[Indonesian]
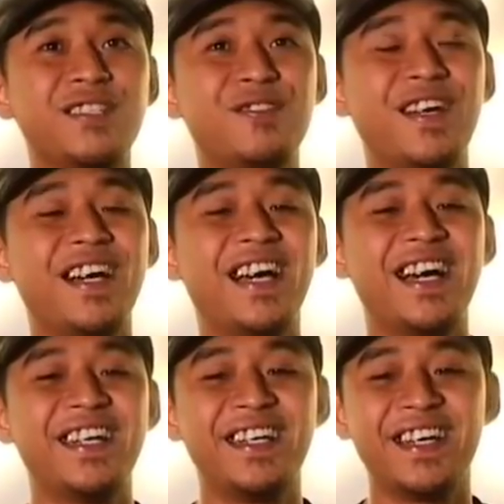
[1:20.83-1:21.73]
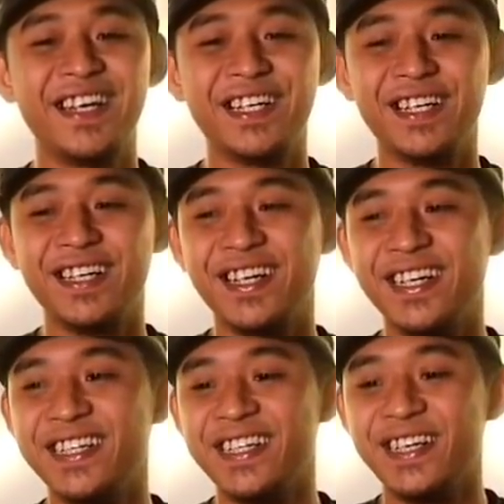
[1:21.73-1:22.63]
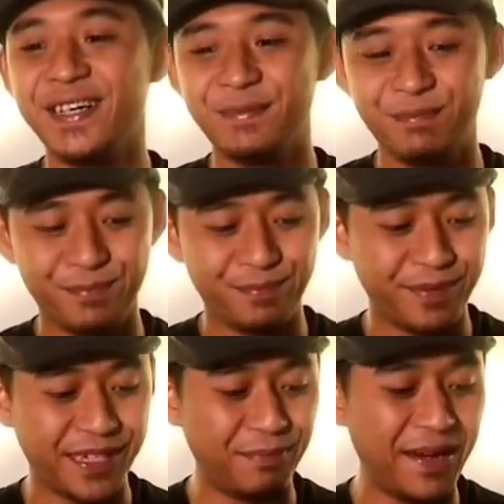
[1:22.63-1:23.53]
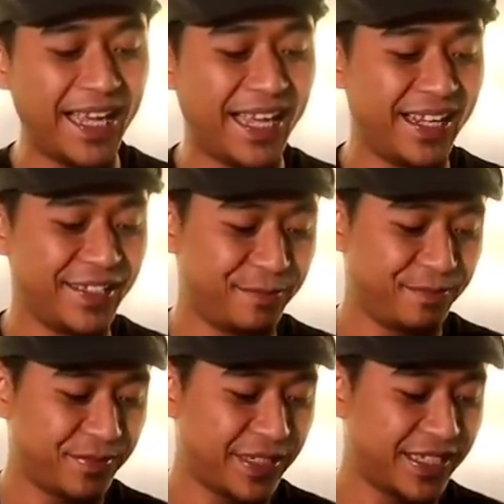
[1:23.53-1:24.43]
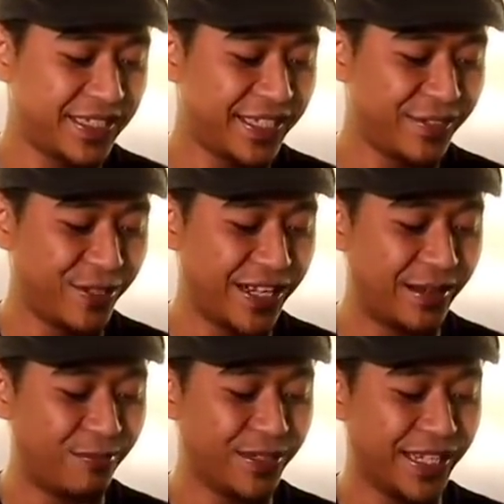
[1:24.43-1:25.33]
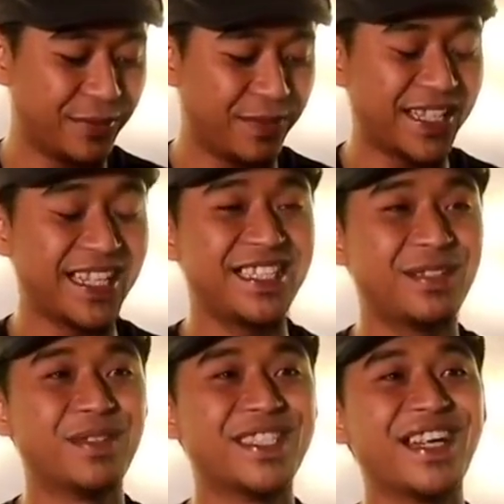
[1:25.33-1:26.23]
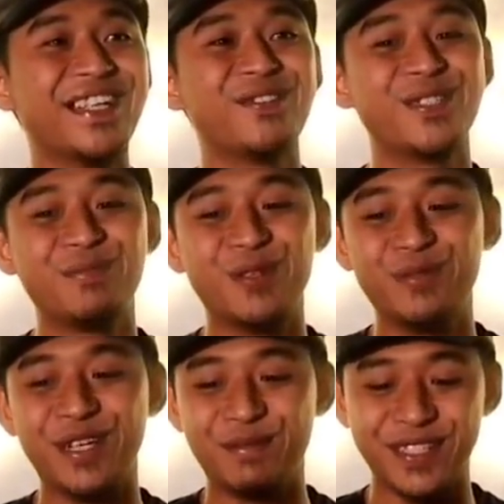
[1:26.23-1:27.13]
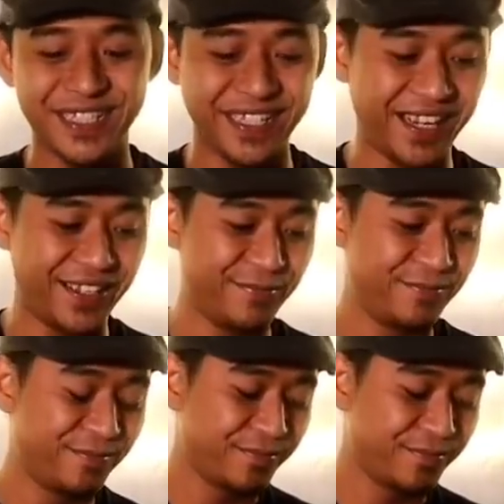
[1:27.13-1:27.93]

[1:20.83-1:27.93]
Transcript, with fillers: saya juga nggak ada ini ya kebayang dan saya juga nggak punya ekspektasi sebesar itu sebelumnya Mas Indra.